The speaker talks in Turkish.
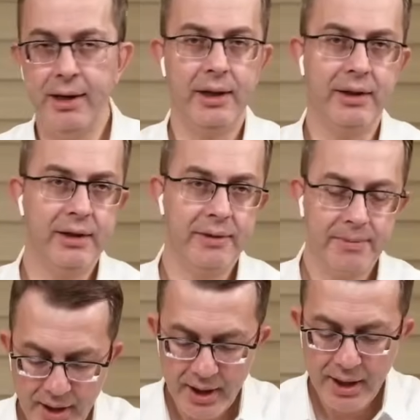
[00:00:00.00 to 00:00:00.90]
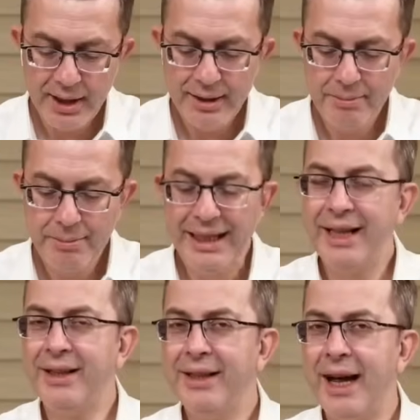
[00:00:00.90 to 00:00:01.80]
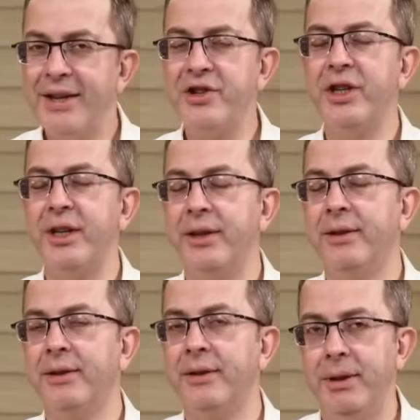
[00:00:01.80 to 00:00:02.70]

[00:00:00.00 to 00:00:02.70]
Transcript: aldı. Milletin tercihi.